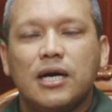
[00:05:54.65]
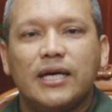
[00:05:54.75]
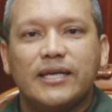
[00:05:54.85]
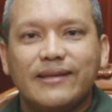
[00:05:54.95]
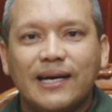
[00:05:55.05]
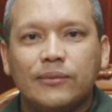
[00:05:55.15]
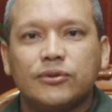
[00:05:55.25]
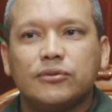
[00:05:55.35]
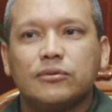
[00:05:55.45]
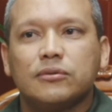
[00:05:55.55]
aquí
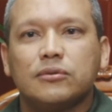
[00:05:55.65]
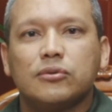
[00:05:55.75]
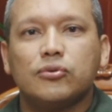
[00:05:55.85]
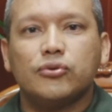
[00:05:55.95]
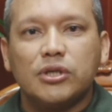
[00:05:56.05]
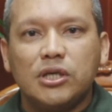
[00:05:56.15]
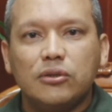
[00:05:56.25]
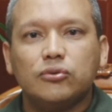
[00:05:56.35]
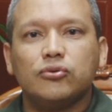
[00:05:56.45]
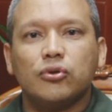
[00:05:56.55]
estamos, tus
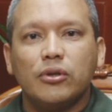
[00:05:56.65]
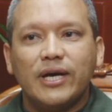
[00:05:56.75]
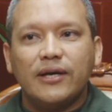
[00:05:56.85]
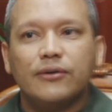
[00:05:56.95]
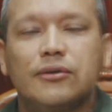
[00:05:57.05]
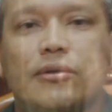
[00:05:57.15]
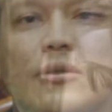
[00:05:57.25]
hijos, tus soldados